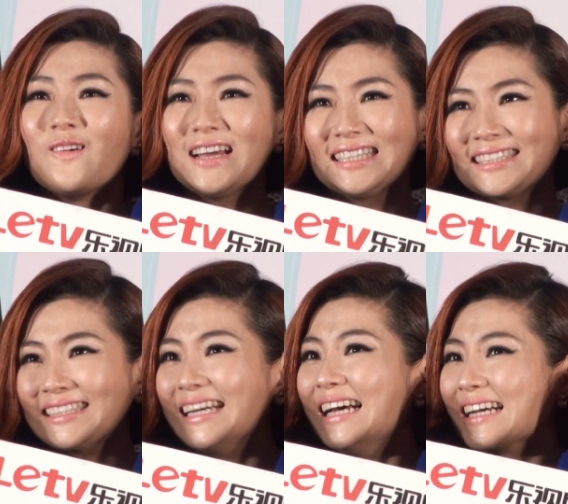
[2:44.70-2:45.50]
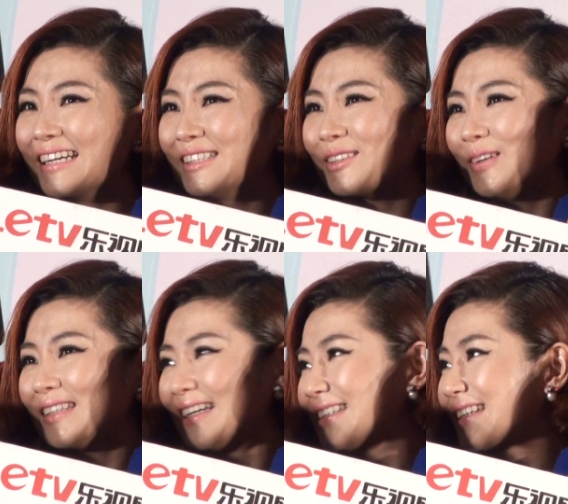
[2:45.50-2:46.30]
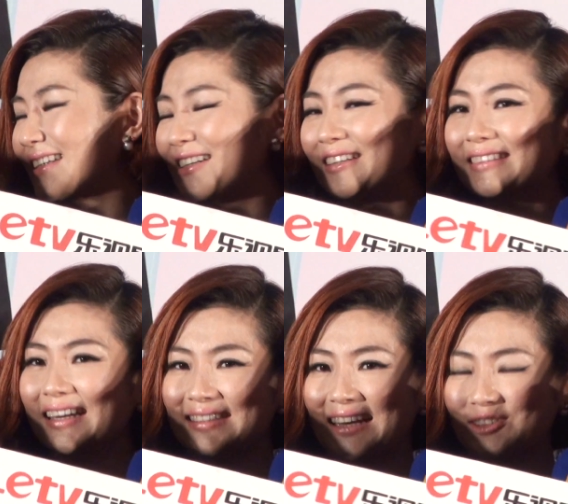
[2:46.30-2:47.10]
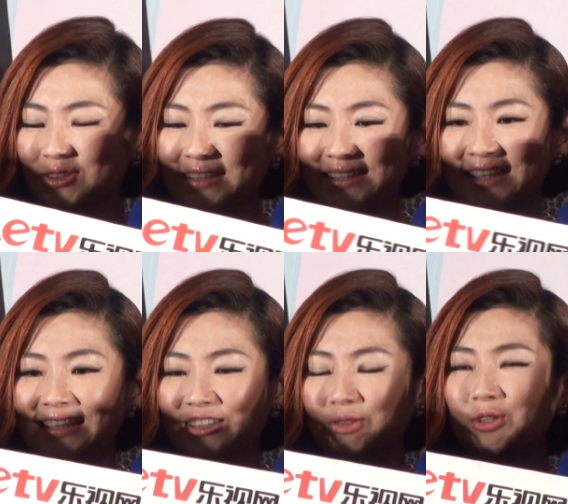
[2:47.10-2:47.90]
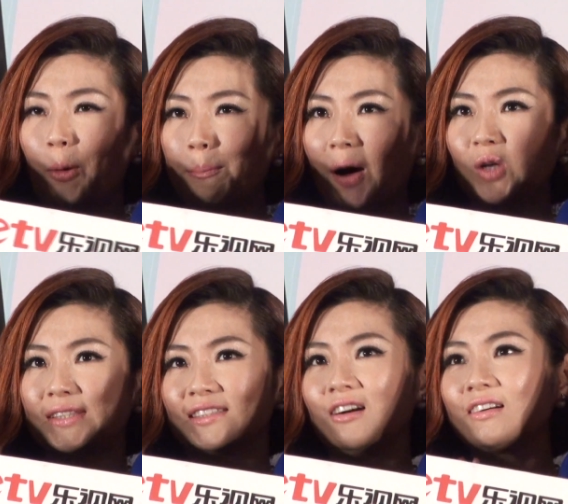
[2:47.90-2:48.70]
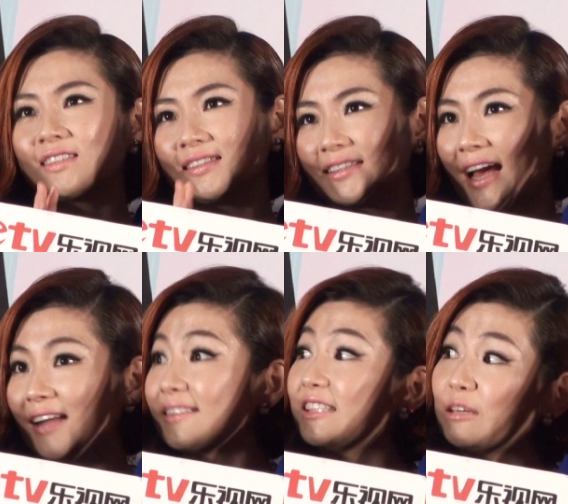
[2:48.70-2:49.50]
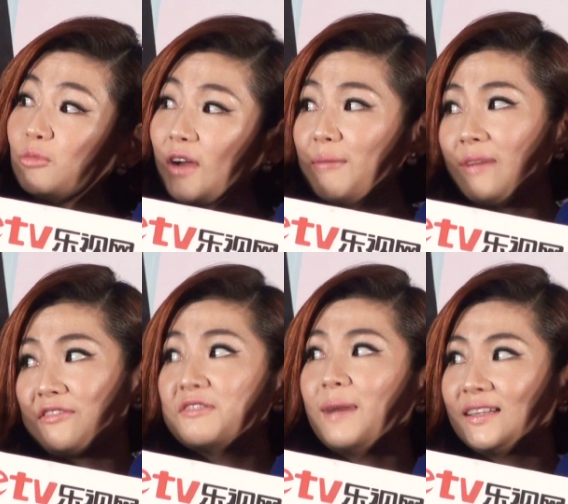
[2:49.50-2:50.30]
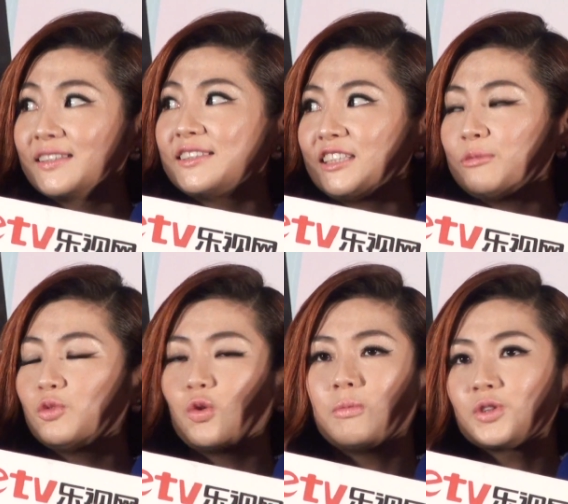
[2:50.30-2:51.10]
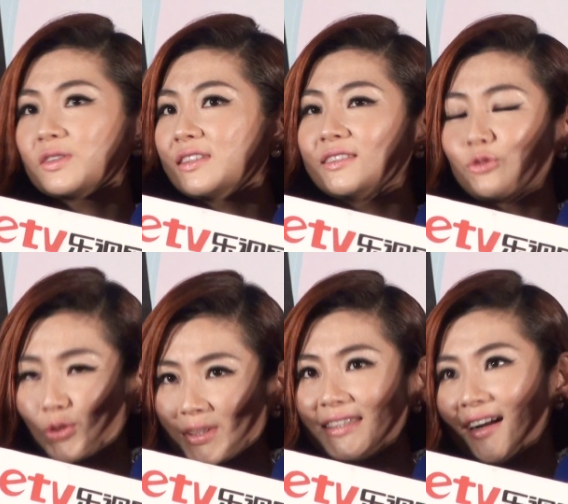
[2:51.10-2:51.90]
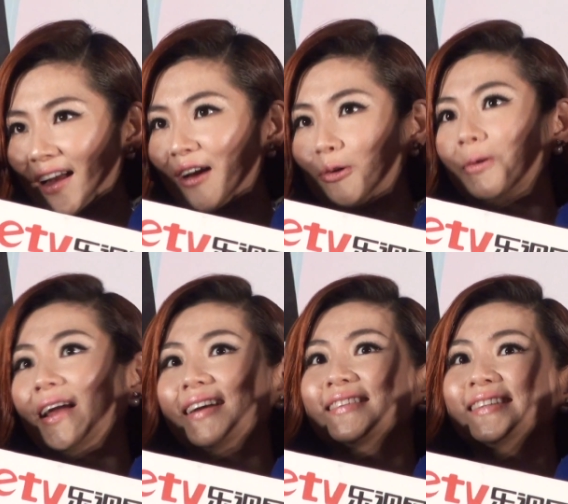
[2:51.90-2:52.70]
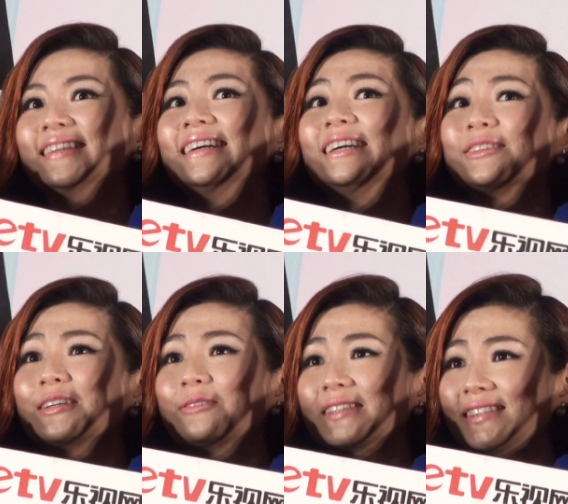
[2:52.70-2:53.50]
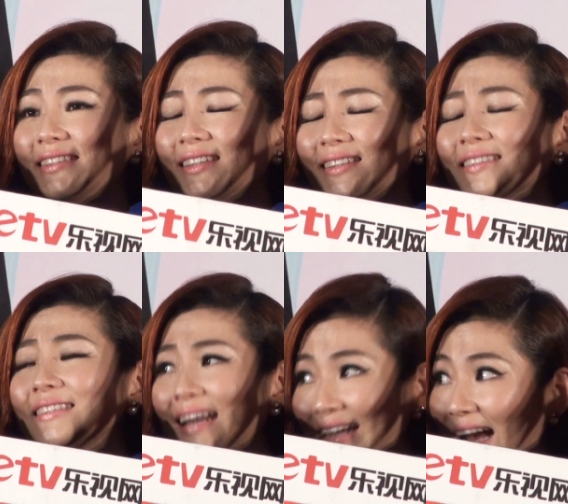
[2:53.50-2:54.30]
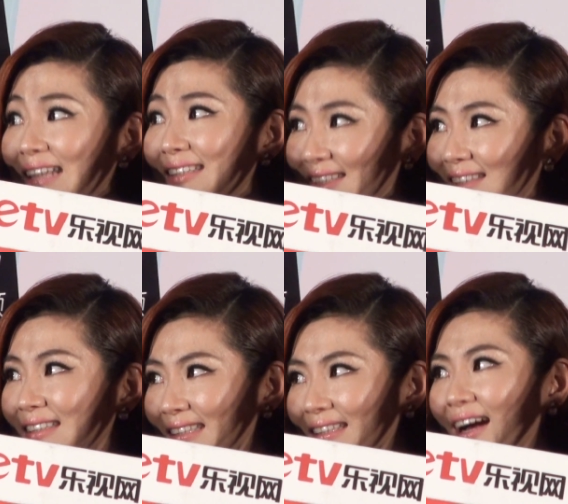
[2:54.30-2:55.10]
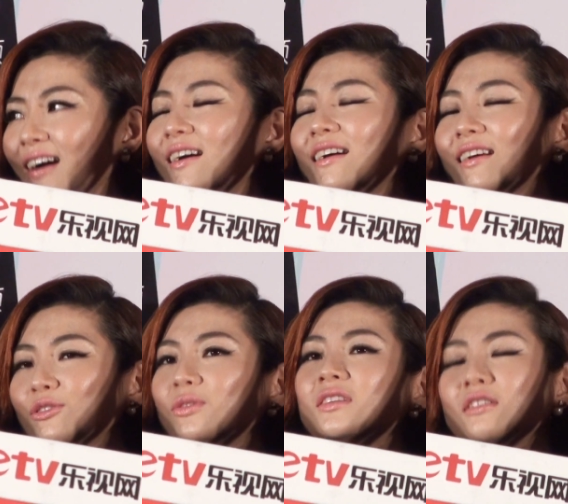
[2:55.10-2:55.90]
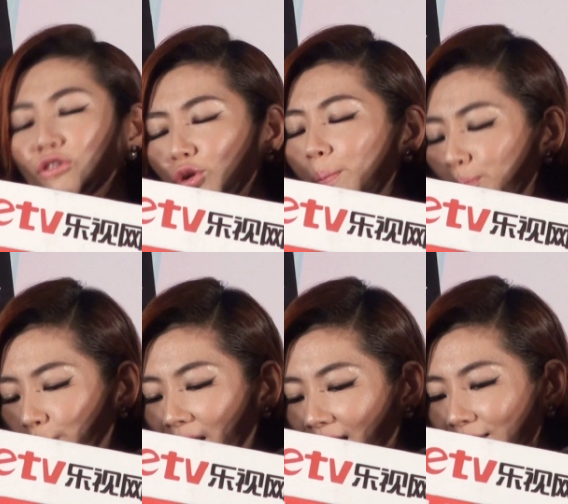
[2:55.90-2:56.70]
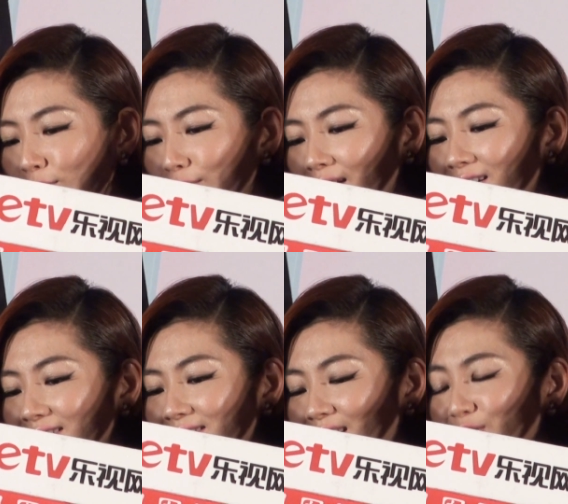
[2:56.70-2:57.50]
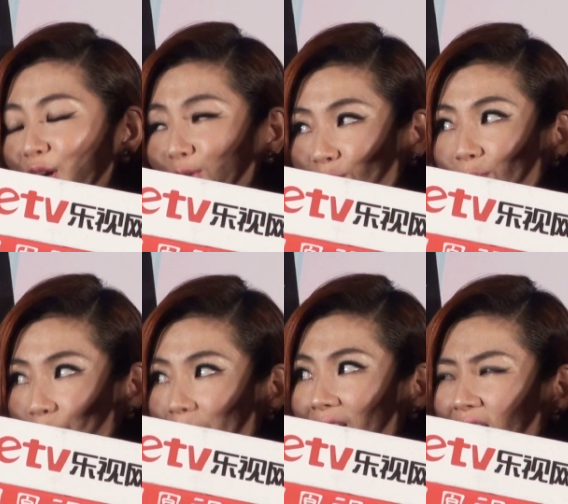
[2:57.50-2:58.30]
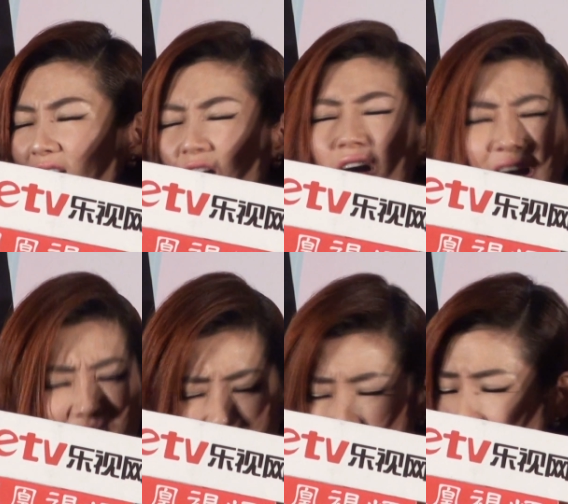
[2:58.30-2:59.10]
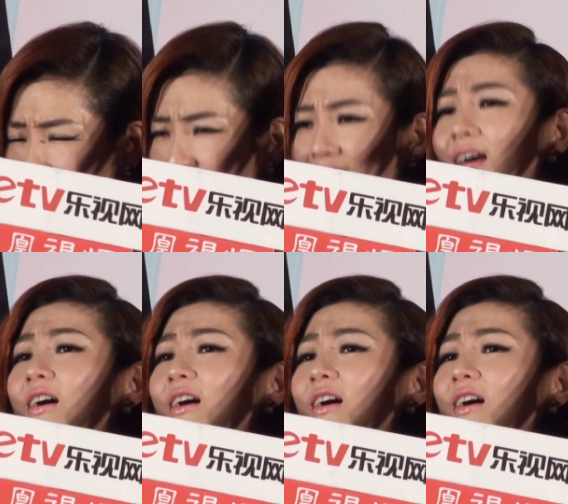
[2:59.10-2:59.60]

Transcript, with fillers: 我也是跟所有的那个大家，就大家一样，都是从报纸，然后甚至看节目，看百分百那个节目，我们都是我都是这样看过来的人。所以，我其实真的是在看戏一样，但是我真的就被感动到当场就流眼泪，然后很替